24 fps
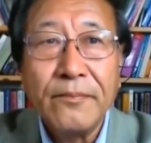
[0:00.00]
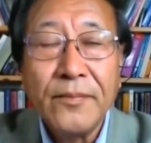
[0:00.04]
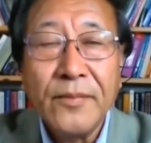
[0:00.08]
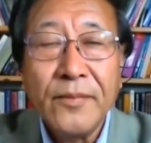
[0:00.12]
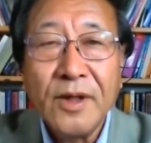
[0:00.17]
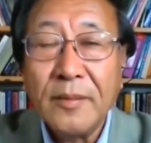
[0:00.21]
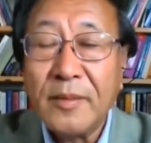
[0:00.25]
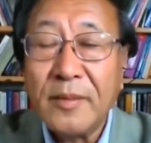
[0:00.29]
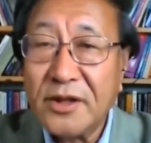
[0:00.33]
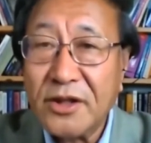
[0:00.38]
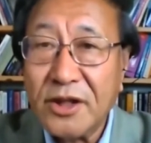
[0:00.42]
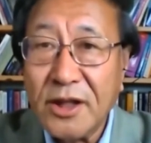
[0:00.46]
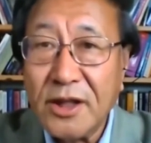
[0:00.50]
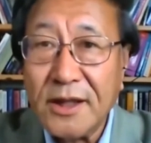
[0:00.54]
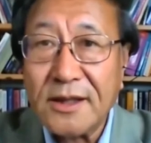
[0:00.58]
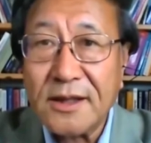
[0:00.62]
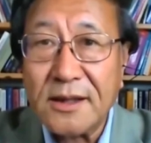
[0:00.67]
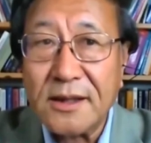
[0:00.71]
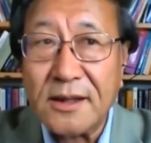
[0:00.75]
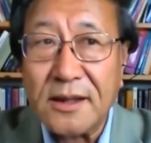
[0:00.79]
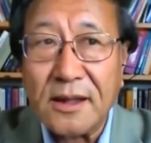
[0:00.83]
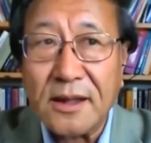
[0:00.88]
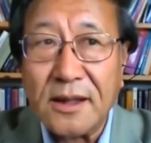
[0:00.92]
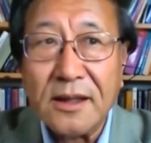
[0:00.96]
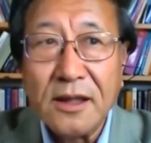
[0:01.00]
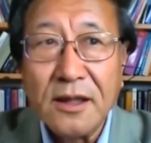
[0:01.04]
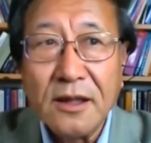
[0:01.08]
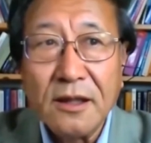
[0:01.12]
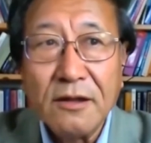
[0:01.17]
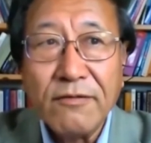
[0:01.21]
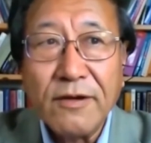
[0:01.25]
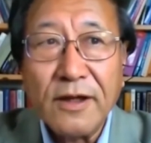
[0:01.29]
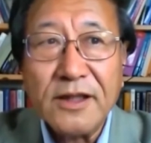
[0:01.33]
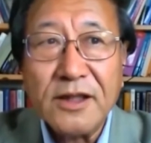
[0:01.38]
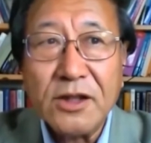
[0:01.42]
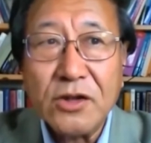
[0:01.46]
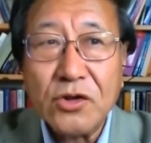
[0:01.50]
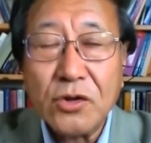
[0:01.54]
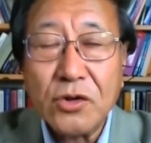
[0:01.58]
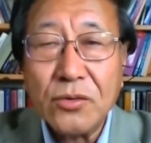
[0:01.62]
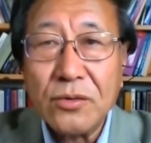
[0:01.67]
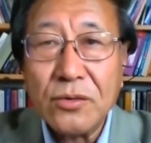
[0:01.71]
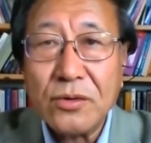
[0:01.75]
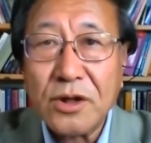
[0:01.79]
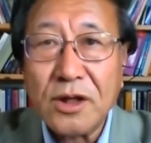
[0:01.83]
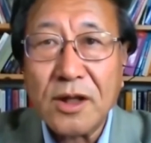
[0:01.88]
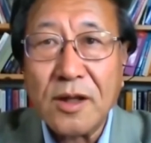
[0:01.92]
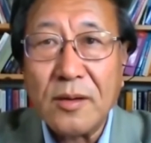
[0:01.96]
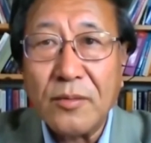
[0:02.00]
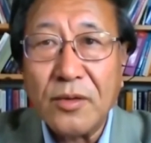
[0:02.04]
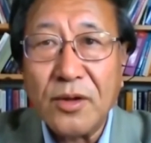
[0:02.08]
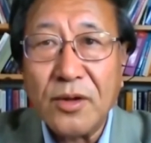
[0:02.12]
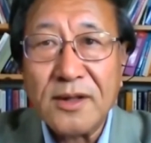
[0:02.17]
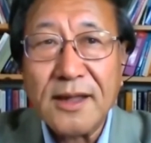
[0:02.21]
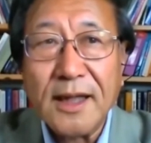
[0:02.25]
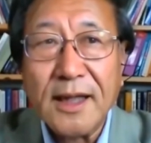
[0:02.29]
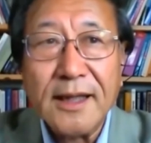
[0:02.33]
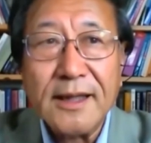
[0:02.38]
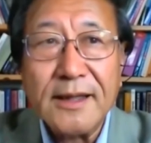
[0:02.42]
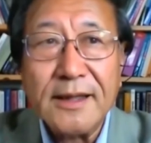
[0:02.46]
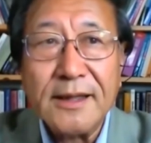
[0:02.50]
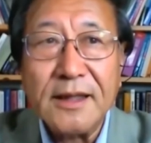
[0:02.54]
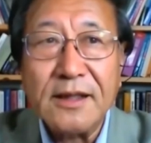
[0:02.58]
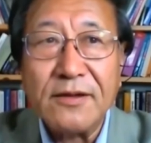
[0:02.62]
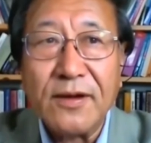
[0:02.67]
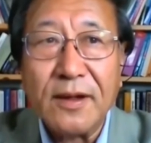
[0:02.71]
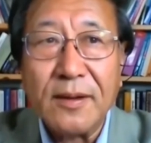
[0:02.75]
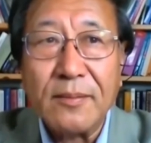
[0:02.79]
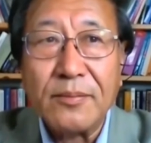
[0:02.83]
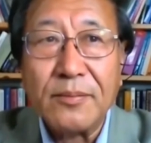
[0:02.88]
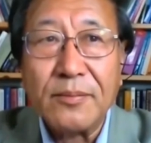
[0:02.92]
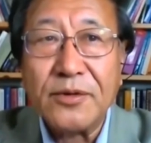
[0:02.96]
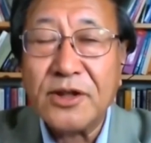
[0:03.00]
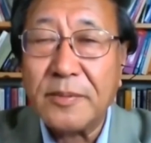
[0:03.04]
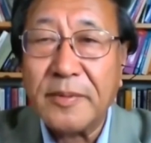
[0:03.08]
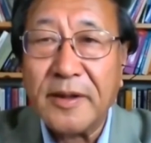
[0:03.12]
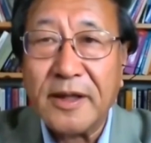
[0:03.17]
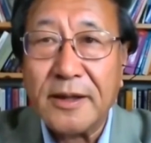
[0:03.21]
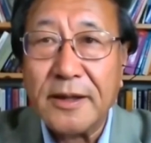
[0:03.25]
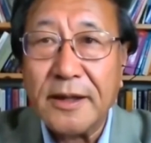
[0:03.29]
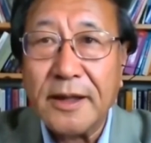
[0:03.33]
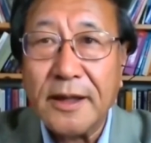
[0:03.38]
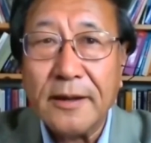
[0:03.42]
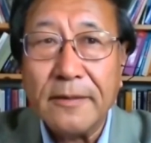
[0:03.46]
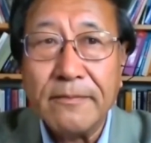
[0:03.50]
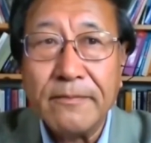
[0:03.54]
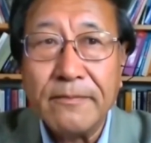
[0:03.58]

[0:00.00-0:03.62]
那么这次呢，发生冲这个摩擦的地方不是平地，